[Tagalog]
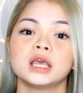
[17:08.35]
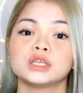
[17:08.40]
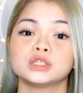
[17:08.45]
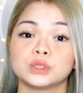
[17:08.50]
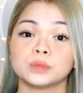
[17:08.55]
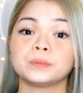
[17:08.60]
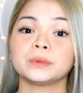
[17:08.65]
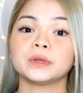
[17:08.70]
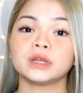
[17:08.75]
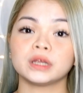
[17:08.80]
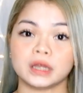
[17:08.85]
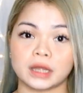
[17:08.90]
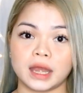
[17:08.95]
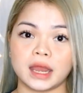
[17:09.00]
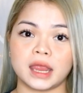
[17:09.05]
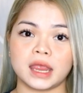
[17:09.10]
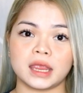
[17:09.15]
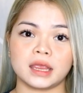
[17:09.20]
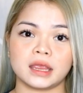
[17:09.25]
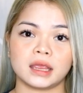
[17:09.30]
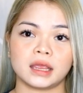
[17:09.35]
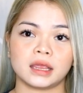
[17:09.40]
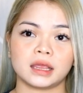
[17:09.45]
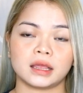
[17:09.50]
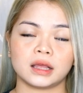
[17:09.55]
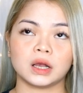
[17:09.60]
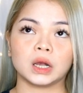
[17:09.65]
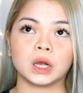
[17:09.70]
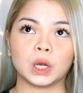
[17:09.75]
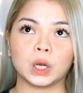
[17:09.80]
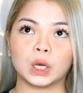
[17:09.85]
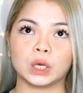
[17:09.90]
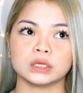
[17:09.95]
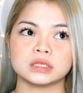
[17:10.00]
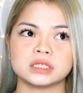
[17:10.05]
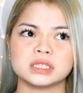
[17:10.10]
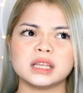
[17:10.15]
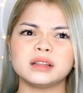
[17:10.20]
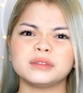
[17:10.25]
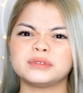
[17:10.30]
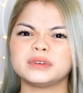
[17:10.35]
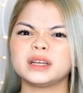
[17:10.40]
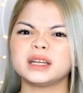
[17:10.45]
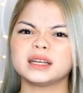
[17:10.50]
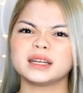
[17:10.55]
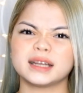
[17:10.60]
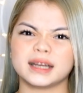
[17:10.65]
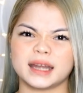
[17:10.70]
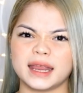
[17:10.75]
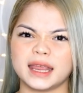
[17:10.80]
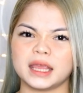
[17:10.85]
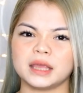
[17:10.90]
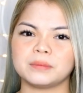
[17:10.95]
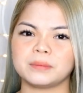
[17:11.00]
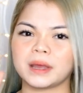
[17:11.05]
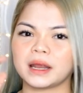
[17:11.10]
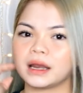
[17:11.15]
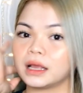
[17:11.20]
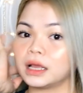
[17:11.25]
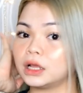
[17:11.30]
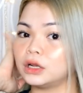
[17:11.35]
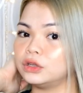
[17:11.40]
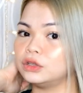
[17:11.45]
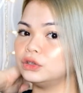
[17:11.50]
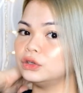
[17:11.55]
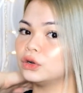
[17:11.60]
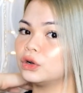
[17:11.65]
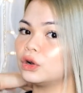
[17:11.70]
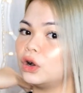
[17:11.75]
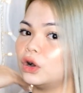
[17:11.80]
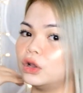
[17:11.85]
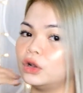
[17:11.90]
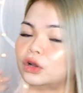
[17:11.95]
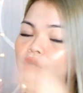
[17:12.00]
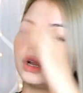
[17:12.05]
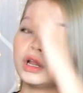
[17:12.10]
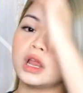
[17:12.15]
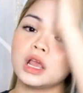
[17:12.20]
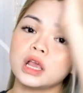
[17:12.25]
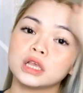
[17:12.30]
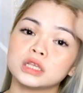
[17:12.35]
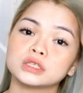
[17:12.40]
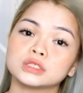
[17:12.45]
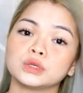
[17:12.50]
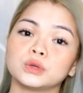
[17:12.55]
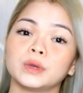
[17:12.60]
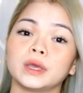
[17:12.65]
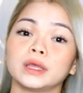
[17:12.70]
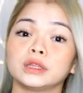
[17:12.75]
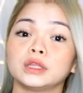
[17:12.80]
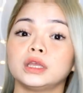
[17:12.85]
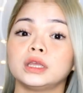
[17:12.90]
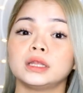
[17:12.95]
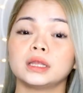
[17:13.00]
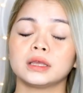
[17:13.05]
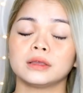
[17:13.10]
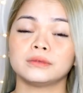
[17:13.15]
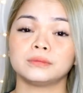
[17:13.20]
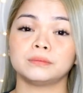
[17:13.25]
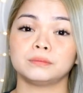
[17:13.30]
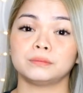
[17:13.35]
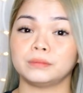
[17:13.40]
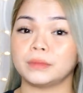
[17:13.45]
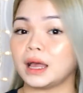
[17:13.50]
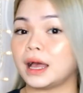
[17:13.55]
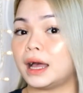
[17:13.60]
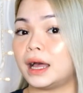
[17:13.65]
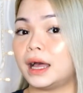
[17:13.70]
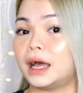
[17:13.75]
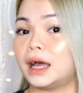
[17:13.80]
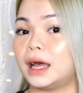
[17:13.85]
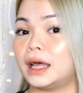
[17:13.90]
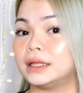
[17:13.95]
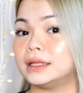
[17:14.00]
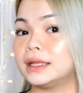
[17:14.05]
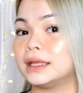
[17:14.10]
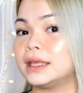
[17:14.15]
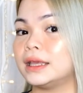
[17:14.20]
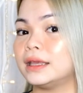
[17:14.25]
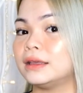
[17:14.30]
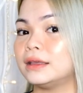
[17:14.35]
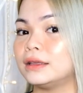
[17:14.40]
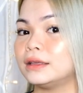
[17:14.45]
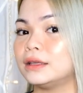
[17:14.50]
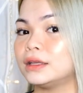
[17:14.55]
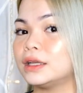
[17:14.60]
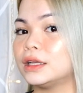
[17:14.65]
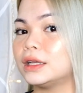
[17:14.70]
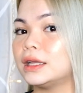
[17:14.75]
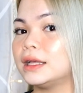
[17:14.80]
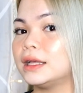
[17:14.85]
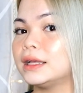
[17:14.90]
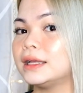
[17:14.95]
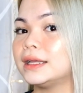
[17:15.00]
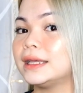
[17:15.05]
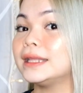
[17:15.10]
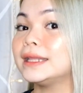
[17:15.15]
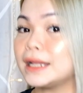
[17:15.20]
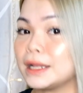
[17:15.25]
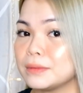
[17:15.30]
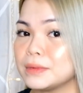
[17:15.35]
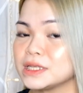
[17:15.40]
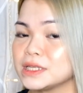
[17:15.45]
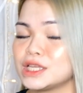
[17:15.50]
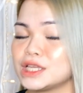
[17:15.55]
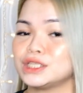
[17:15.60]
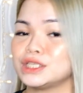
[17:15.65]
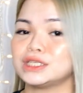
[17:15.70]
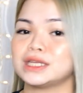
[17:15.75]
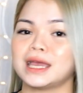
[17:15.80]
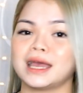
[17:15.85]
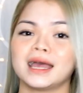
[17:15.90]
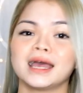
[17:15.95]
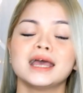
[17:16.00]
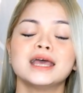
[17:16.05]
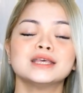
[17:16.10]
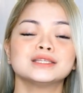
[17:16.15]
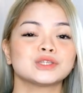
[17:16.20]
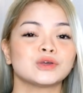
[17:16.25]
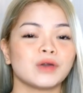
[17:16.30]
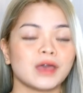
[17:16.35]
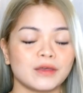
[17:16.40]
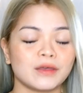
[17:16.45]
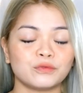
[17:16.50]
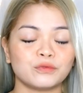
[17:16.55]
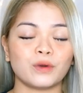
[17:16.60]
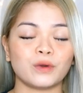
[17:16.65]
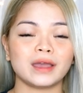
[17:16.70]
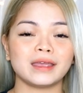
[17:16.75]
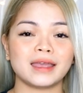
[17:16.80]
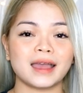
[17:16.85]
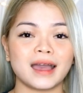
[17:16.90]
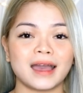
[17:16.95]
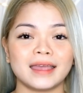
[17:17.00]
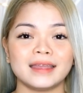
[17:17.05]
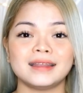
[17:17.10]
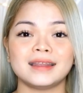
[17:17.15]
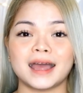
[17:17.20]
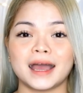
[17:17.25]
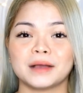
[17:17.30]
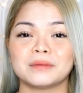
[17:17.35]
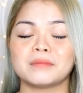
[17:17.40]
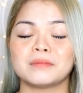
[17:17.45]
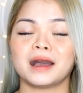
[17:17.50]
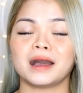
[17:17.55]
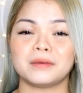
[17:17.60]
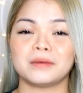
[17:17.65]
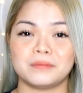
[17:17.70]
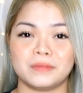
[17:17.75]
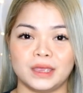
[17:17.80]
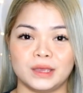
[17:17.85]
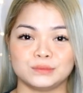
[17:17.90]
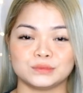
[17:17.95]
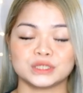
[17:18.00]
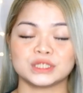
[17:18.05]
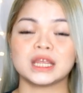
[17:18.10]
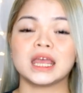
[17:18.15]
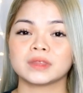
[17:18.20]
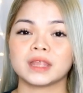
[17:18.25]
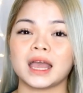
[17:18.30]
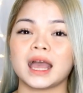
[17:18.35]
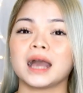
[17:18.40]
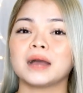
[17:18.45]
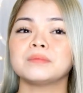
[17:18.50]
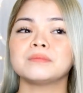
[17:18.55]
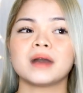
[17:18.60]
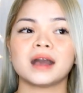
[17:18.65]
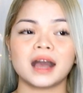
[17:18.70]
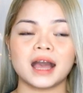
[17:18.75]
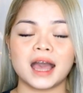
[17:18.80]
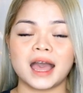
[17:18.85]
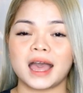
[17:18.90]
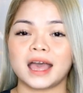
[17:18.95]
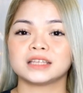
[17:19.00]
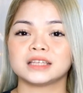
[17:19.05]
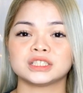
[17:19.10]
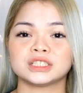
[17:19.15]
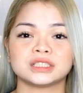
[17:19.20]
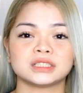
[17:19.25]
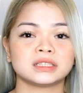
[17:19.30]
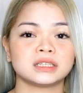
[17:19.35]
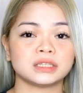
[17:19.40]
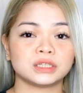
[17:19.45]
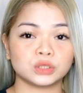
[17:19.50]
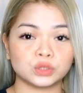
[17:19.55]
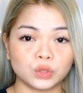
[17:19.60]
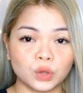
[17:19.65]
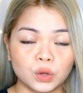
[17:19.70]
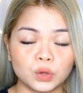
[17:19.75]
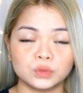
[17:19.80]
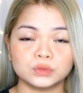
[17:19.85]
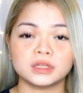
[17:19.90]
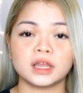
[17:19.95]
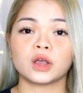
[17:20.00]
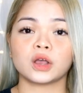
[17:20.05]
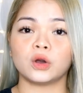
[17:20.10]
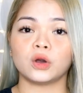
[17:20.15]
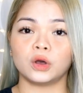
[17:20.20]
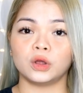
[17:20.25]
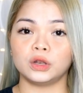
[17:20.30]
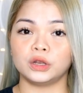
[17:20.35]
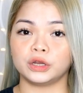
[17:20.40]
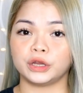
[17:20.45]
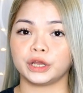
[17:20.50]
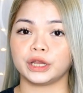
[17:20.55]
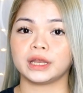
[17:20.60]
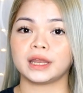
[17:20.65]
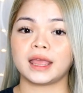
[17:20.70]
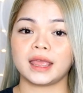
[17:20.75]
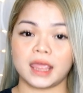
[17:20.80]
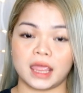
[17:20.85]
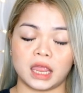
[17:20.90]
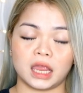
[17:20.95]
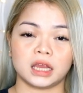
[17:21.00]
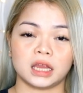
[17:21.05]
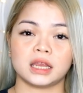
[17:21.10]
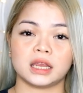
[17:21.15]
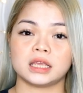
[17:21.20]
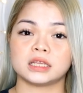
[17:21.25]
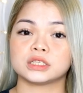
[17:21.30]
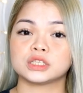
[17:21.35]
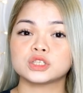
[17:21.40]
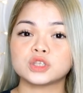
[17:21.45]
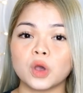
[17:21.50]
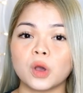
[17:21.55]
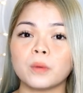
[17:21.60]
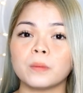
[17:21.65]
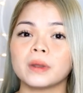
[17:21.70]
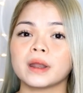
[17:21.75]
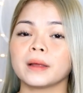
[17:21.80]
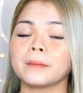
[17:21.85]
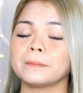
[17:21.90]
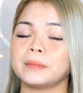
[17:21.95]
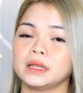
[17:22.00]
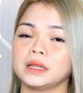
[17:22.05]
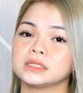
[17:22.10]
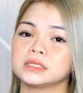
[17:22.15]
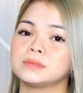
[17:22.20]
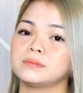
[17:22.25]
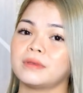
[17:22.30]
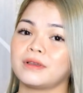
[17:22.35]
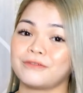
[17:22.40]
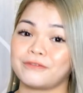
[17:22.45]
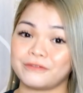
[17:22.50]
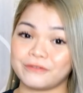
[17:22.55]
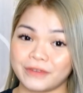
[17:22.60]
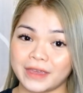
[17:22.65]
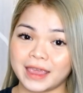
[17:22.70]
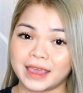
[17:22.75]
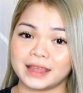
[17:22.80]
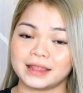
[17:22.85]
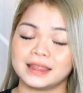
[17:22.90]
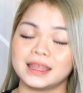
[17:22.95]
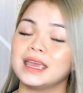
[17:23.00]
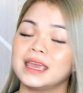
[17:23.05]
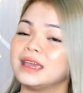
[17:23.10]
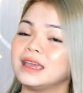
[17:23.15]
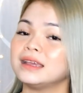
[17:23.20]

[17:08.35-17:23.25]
Super gray. Oo, silver gray, parang ganun yung color. So, ito yung nag, uh, naging kinalabasan niya. So, FYI lang mga mems, ang mga ash tone na color na hair is sobrang bilis mag-fade.